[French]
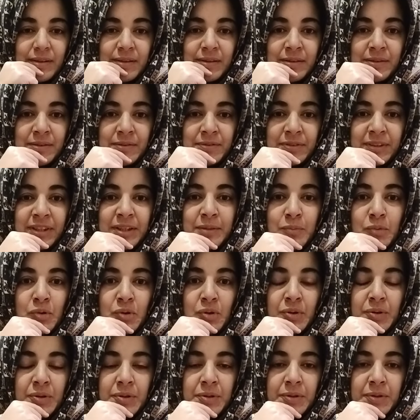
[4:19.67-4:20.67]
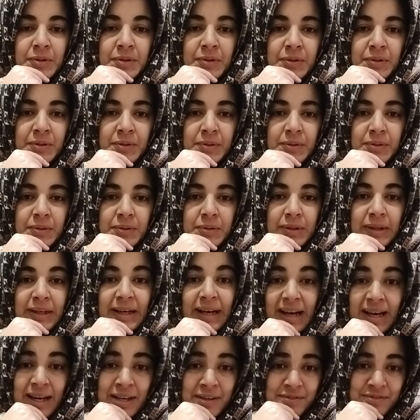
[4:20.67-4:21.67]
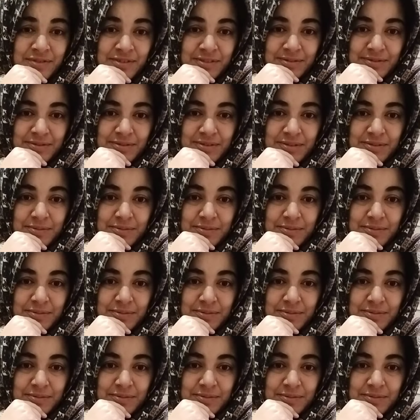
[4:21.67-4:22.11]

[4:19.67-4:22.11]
euh, vraiment euh, grave,